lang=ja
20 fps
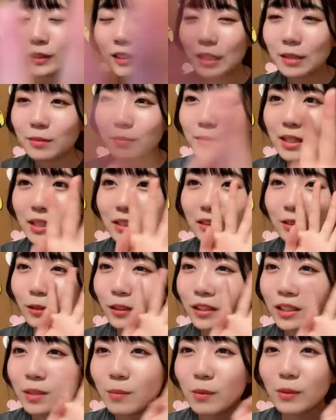うございます。
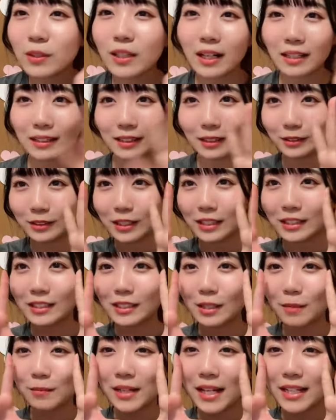他にも狙ってくだ
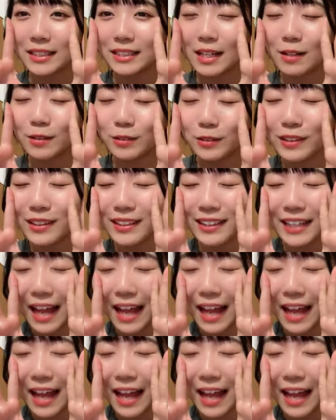さった皆さん、本当